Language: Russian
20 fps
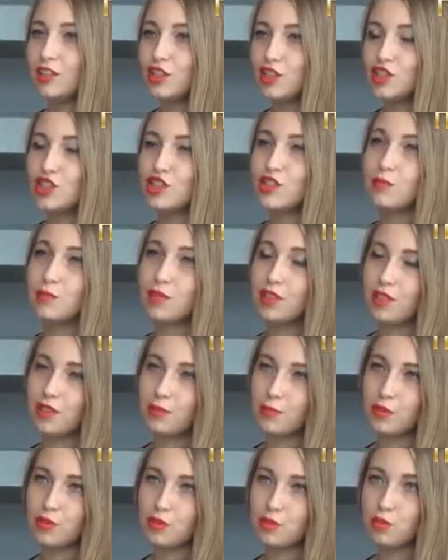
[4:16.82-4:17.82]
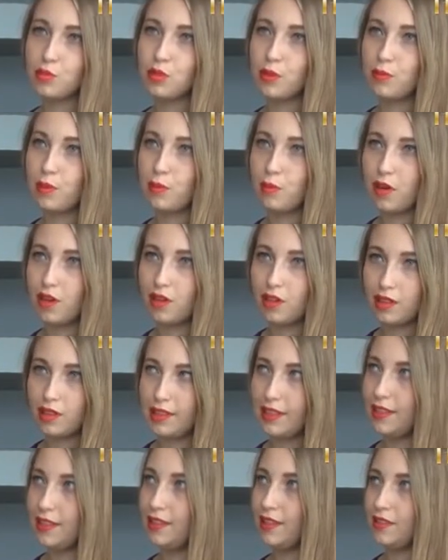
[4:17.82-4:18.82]
Конечно, мне безумно
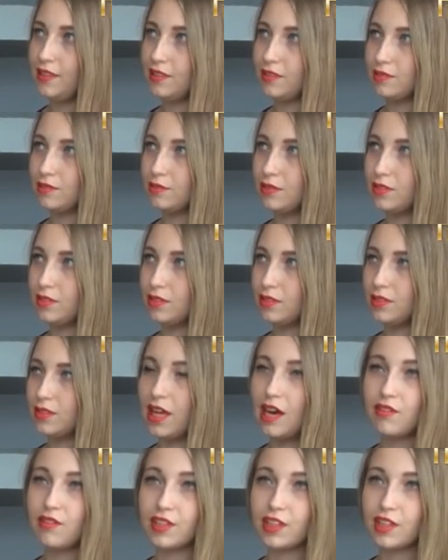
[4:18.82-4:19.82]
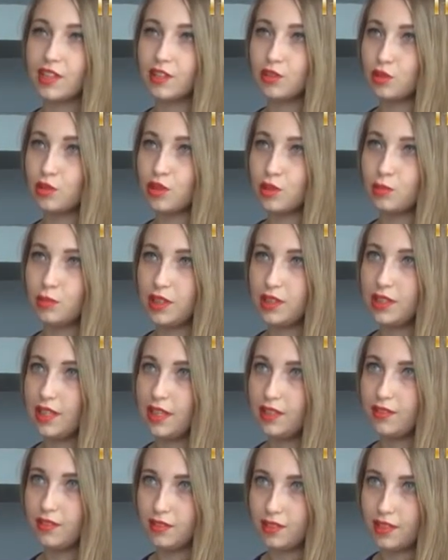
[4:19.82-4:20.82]
помогли э, навыки, которые мне
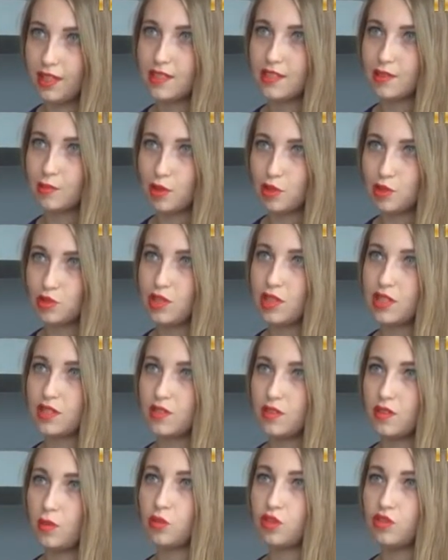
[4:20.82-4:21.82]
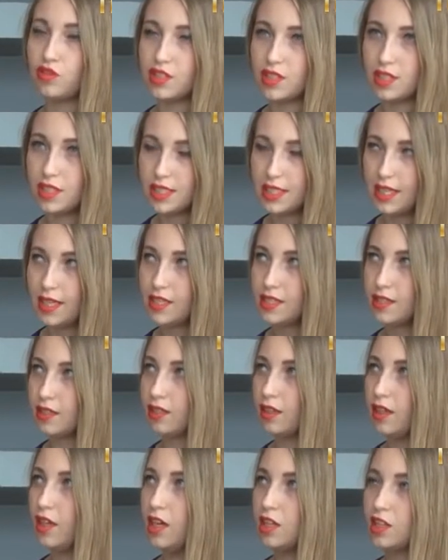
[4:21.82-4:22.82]
дали в Алтайском государственном
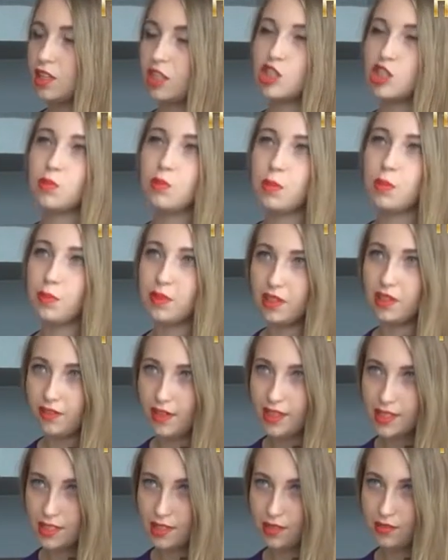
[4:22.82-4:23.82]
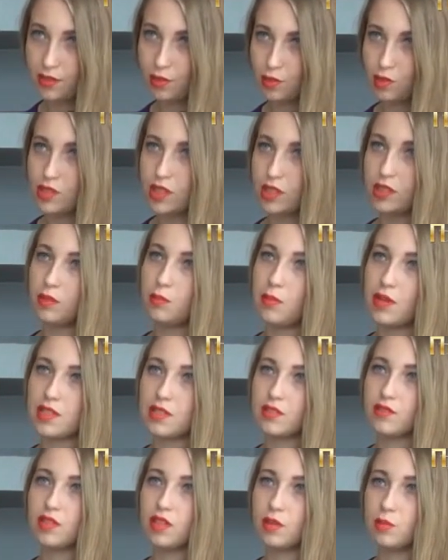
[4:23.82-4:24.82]
университете. Наши преподаватели факультета
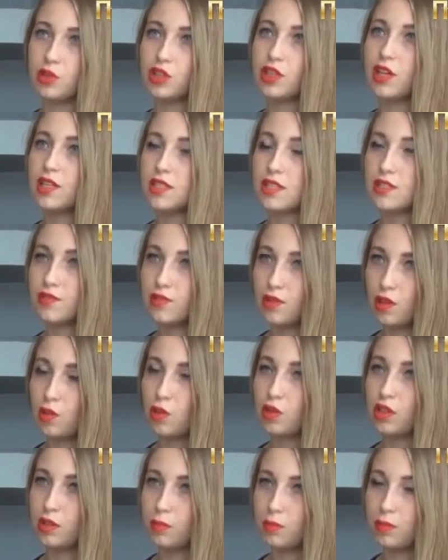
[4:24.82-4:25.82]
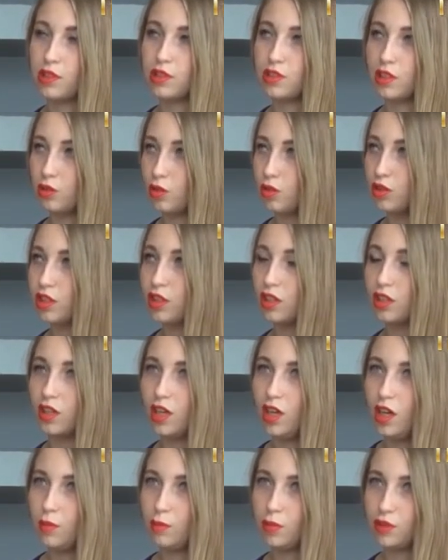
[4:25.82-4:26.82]
массовых коммуникаций, филологии и
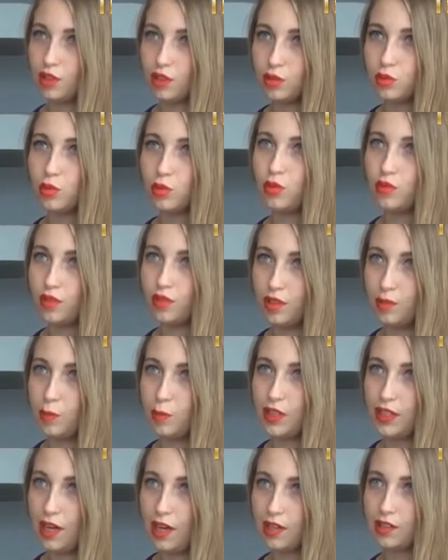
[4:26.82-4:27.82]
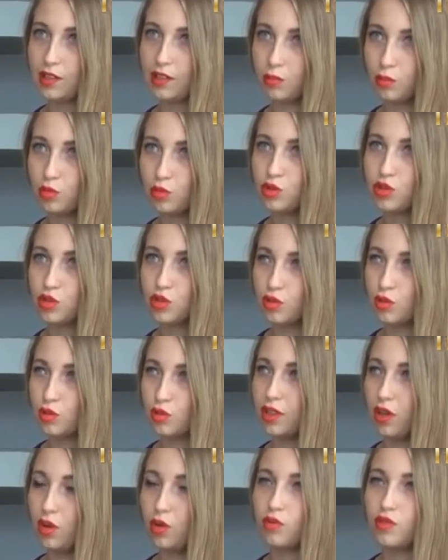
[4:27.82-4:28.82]
политологии подготовили меня к тому,
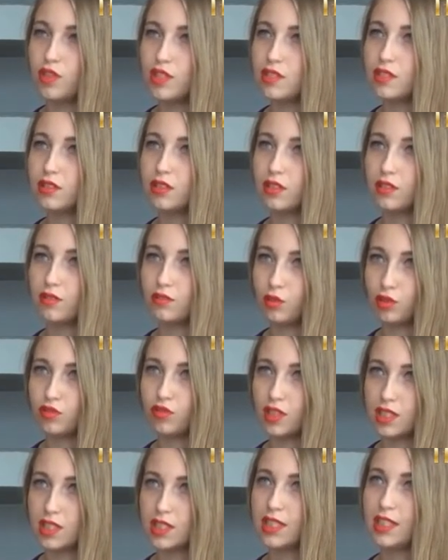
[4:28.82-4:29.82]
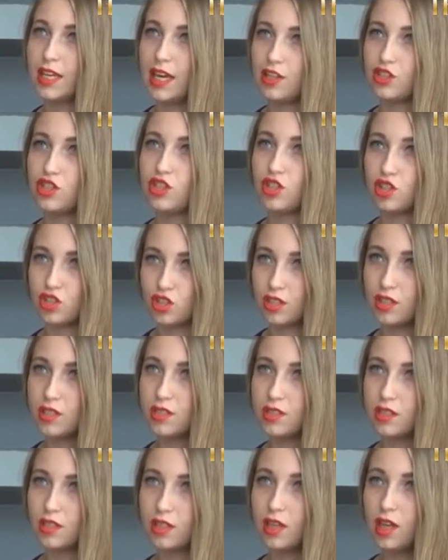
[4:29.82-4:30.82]
что я увидела вот в настоящей
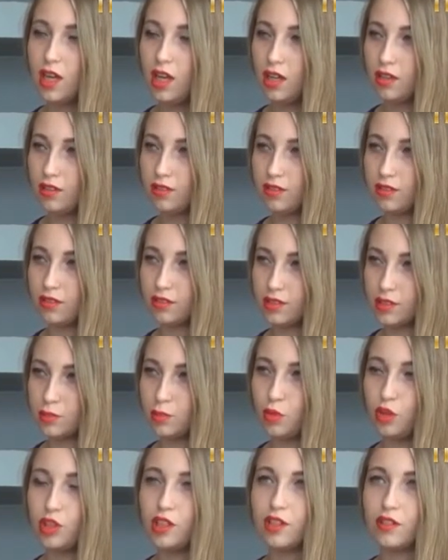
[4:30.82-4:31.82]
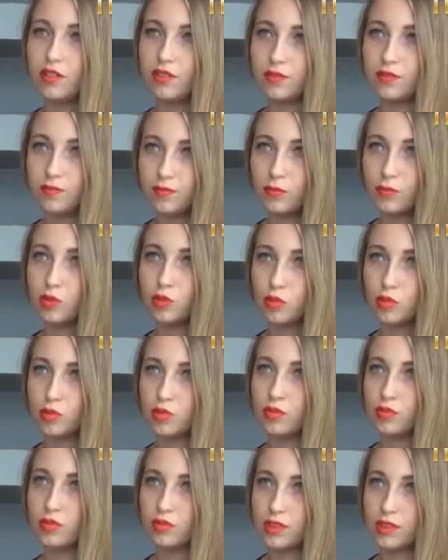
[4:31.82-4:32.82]
жизни, э, тем более
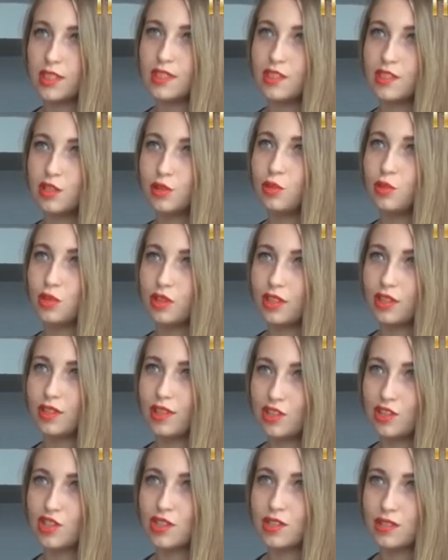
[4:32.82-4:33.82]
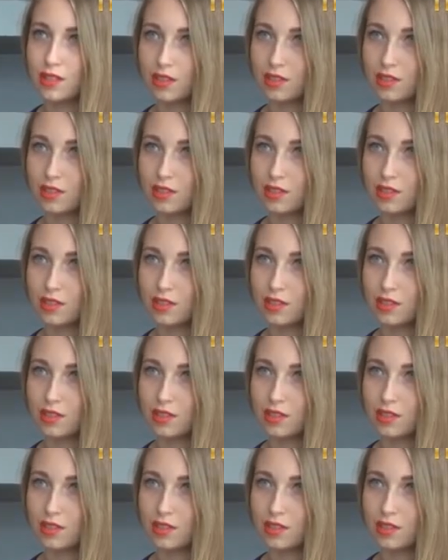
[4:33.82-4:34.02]
ну, за территорией нашей